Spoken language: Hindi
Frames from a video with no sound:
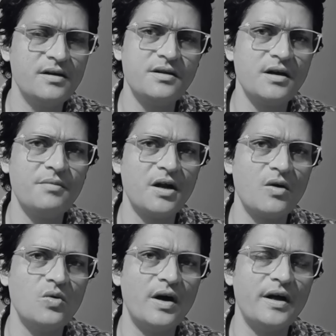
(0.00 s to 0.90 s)
इतना
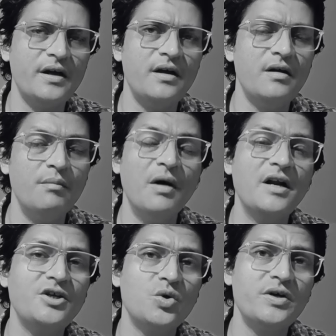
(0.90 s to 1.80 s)
भरा हुआ है
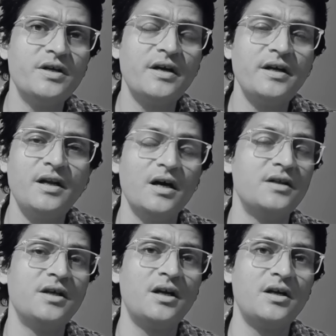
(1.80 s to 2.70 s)
बारिश हो जा रही है
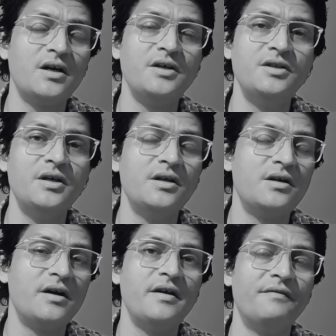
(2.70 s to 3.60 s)
लगातार कई
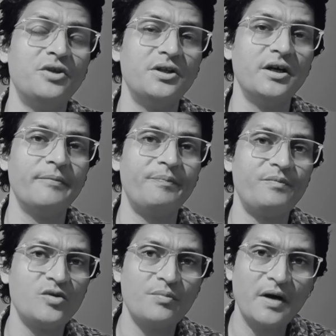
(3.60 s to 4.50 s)
दिन कई हफ्ते तक
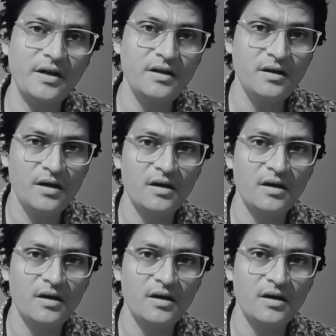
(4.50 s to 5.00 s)
तो पानी